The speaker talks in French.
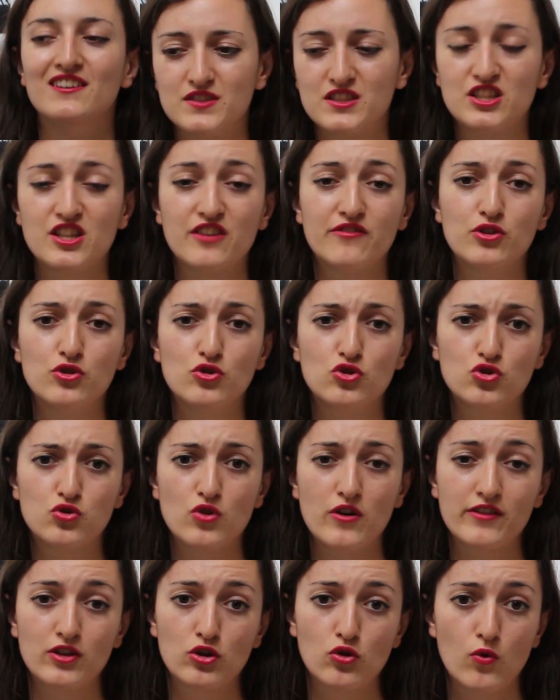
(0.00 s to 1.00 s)
Si j'avais eu le
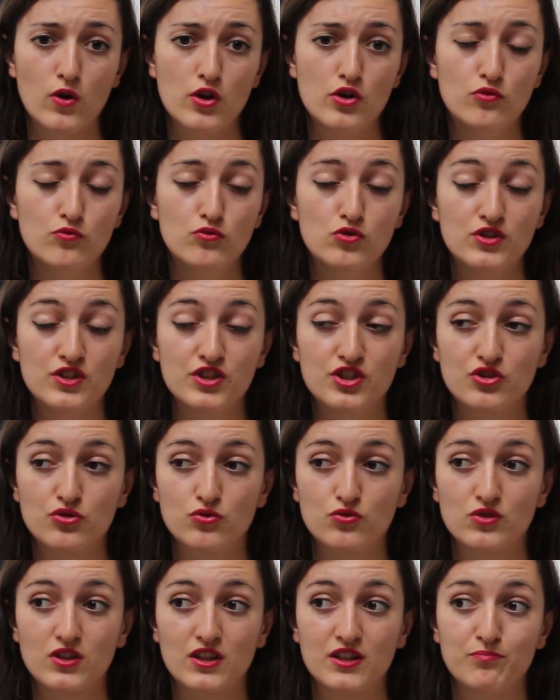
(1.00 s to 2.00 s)
choix avec le Royaume-Uni,
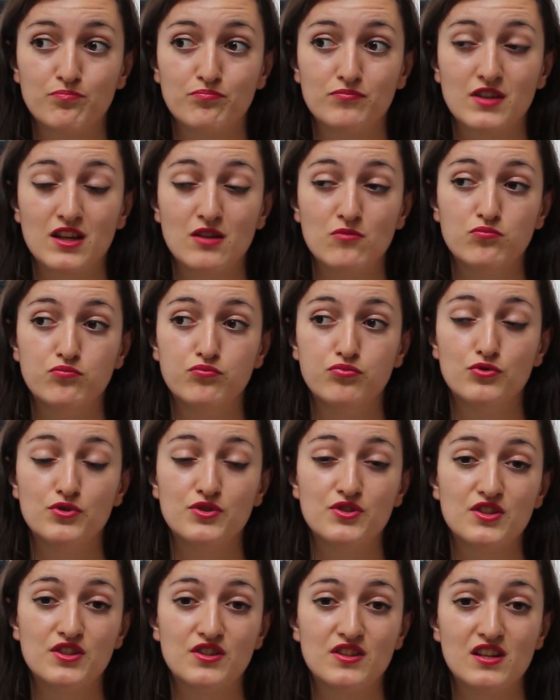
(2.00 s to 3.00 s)
j'aurais peut-être
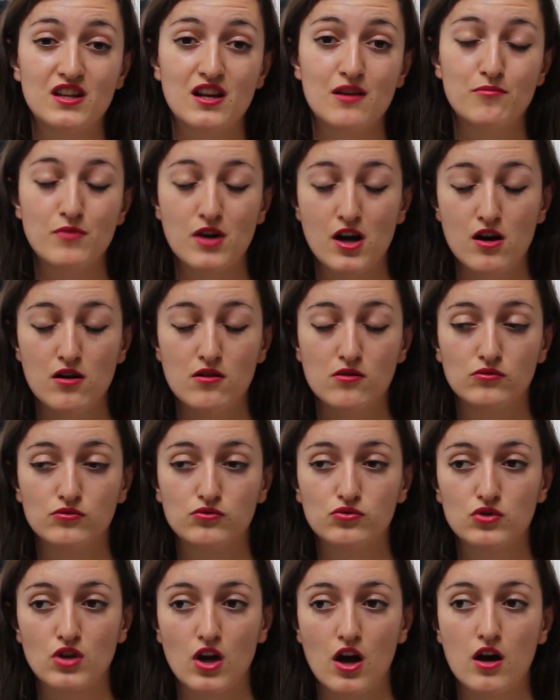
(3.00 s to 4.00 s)
plus été là-bas en
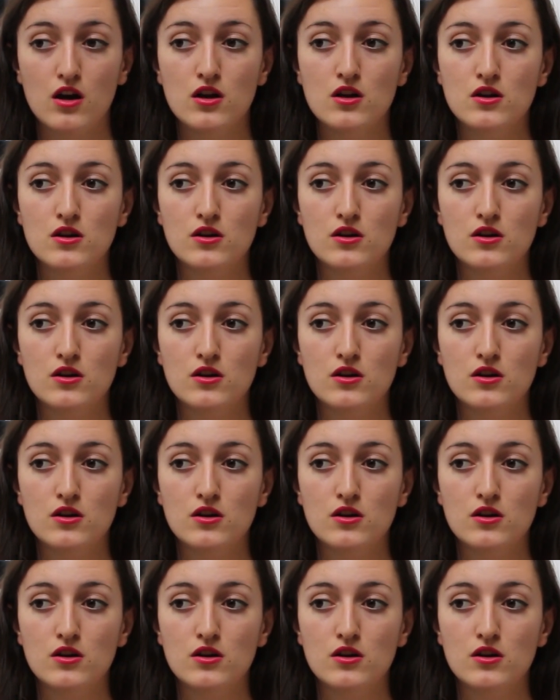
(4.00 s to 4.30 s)
tout cas.